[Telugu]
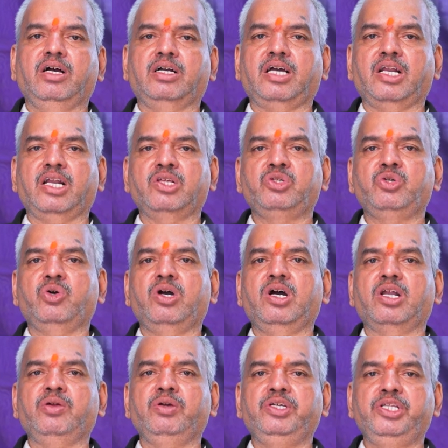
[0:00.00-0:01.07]
కరణ్
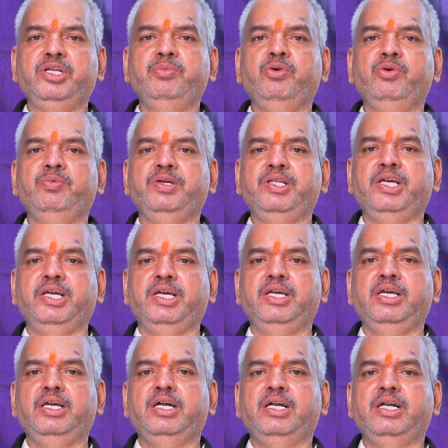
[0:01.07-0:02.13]
జోహర్ హిందీ మూవీది
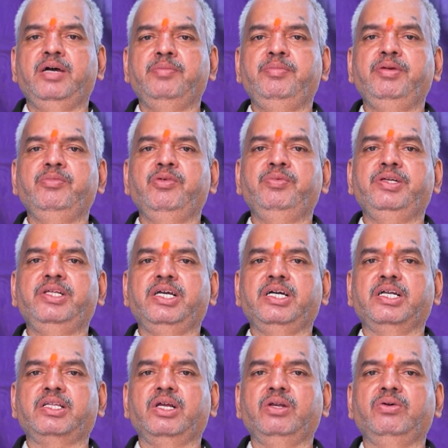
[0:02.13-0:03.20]
డబ్బింగ్ మూవీది
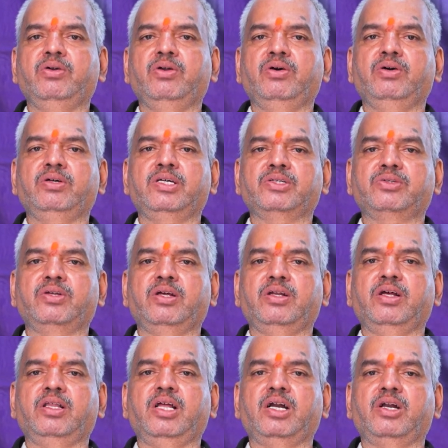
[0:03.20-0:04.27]
ఇక్కడ తెలుగులో
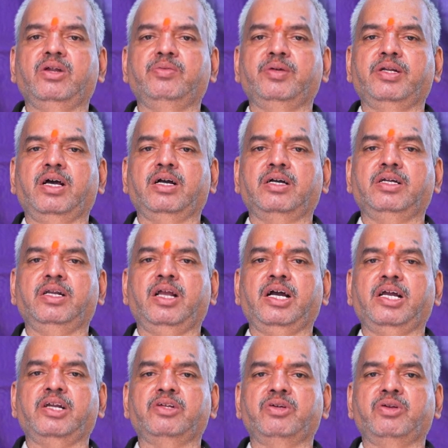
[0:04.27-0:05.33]
చేస్తున్నారు దాంట్లో నాకు నాకైనా
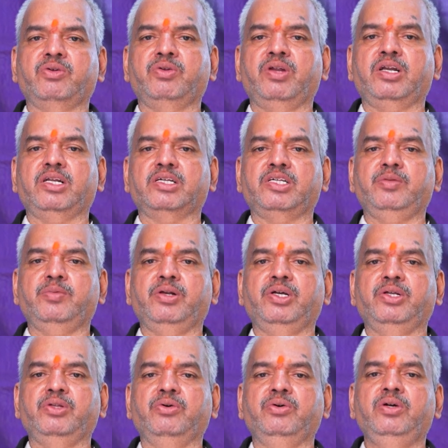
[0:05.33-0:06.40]
జరుగుతున్నట్టు ఉన్నట్టు సినిమా
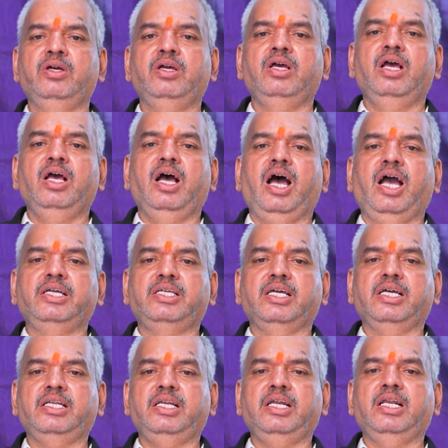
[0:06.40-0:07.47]
లేదో అయితే
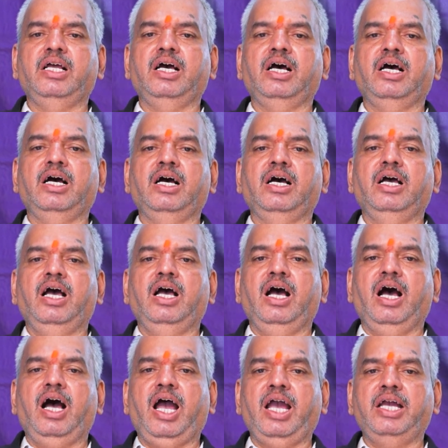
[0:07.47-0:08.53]
నిన్న
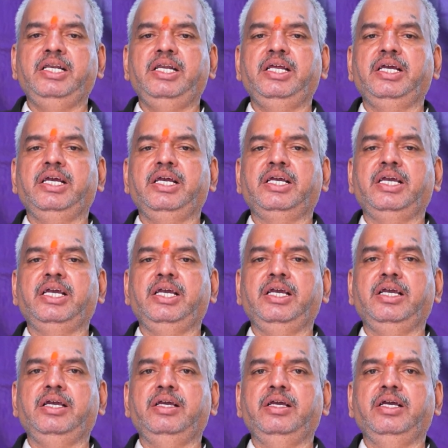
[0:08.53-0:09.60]
ఆయన్నికి
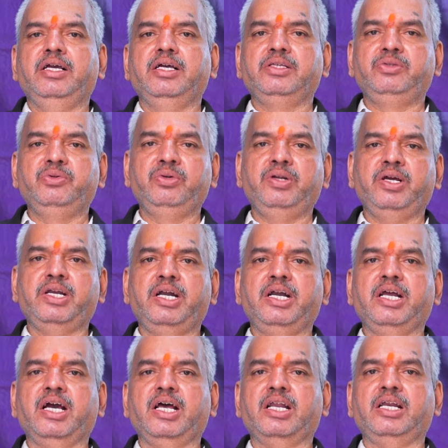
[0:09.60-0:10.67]
జూనియర్
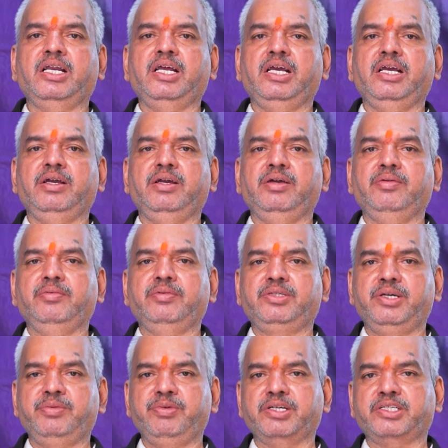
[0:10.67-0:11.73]
ఎన్టీఆర్ని గారిని
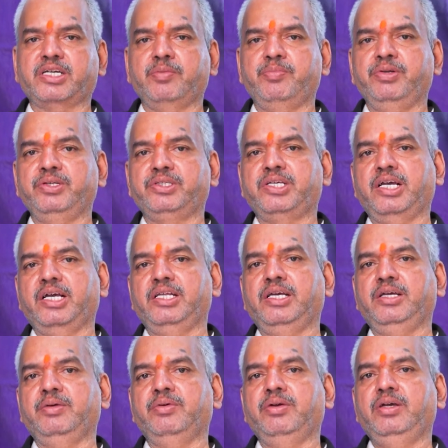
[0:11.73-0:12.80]
చీఫ్ గెస్ట్గా పిలిస్తే అది
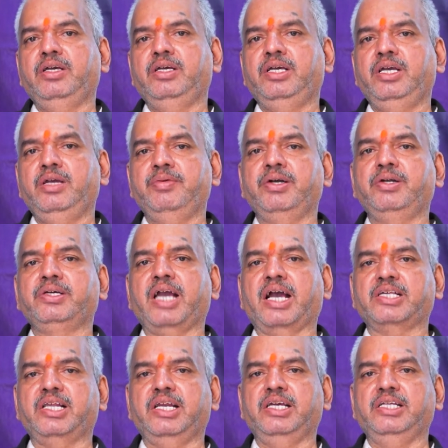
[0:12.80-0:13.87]
ఈవెంట్
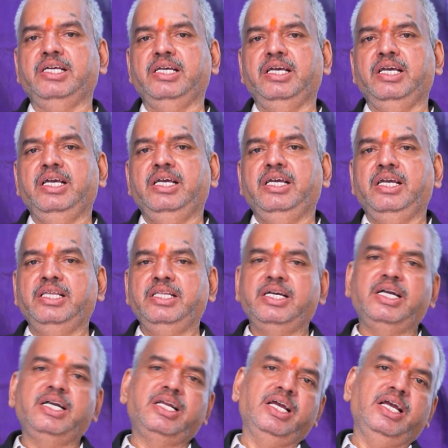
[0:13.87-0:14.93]
క్యాన్సిల్ అయింది
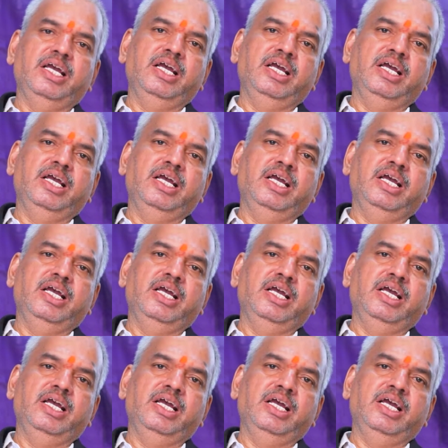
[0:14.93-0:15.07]
ఎందుకంటే